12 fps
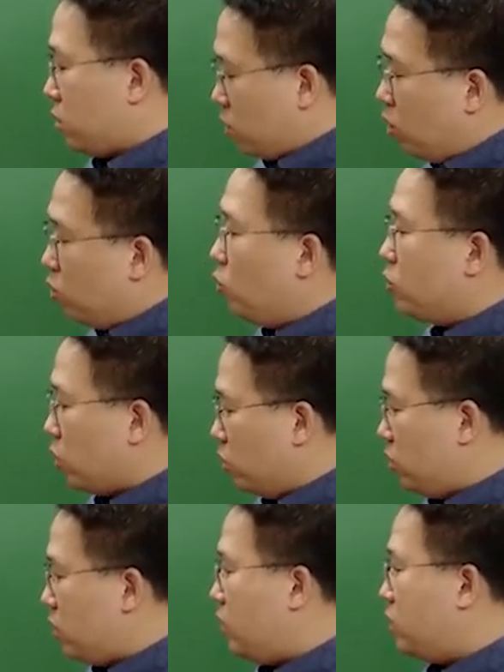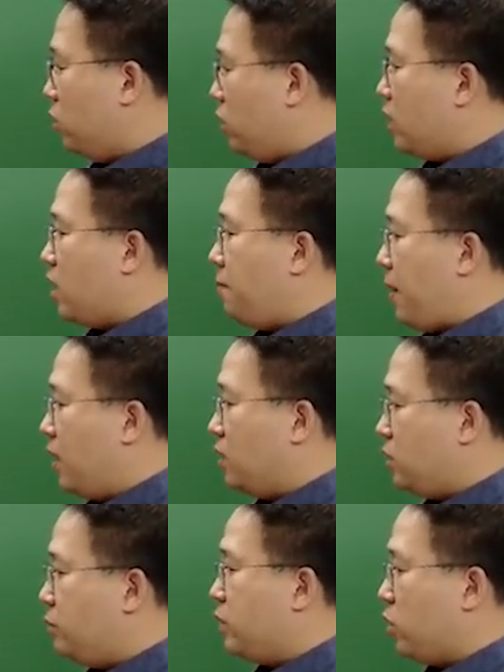경로 전체의 전략이나
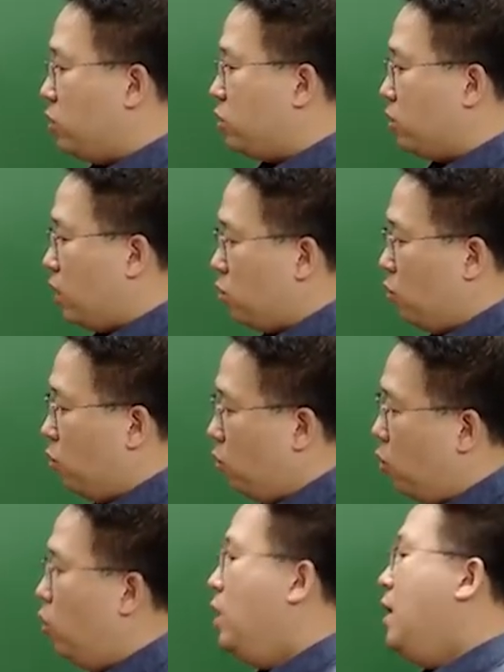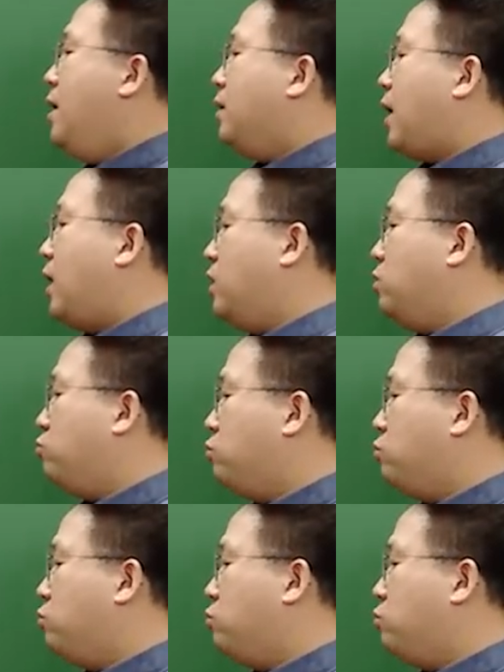방침을 결정하고 다른